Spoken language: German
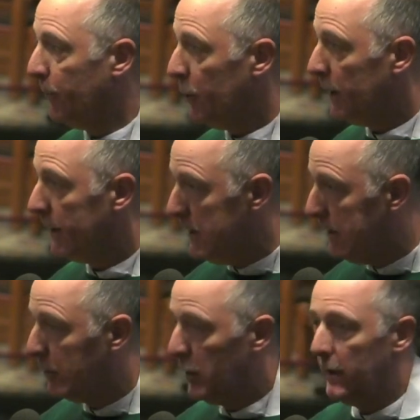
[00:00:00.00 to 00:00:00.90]
und Brüder
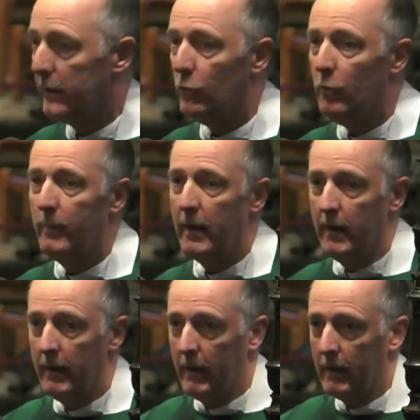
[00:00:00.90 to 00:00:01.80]
hier im Kölner Dom,
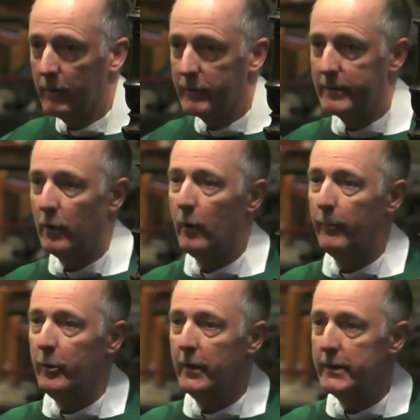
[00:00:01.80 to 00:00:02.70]
liebe Schwestern und Brüder,